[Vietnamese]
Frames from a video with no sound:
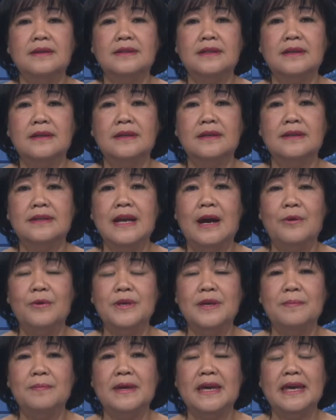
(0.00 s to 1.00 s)
Từ đầu
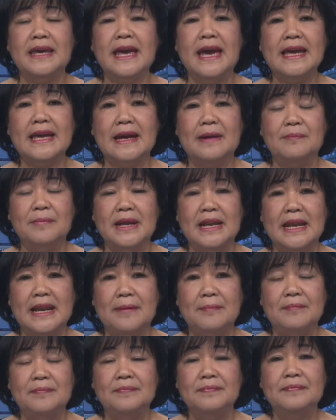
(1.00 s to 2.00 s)
nhiệm kỳ
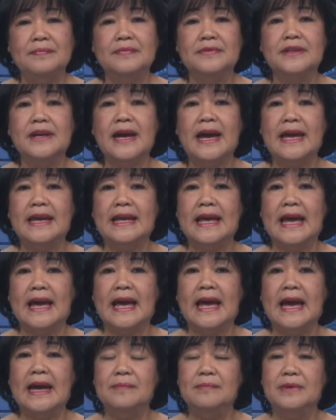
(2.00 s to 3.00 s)
2015 tới
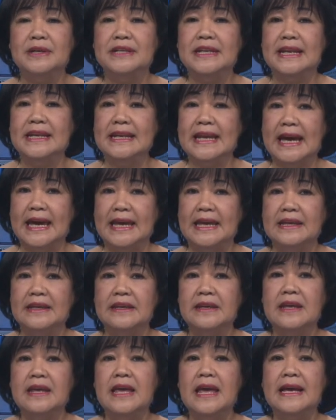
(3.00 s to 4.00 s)
2020 đến nay,
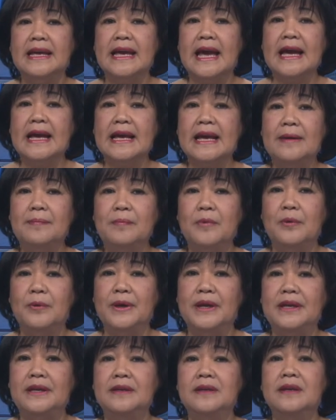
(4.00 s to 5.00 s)
các cấp
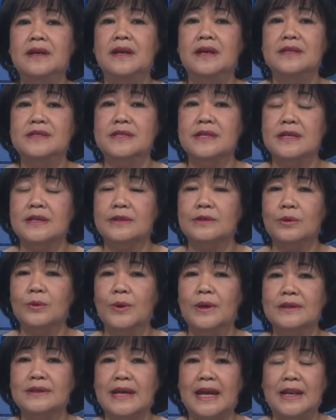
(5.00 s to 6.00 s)
ủy trực
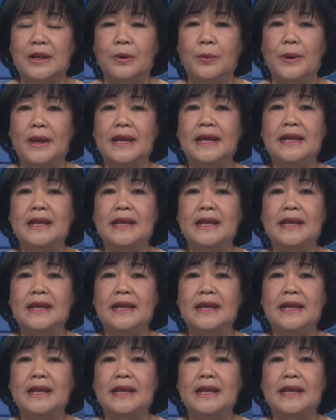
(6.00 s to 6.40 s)
thuộc thành ủy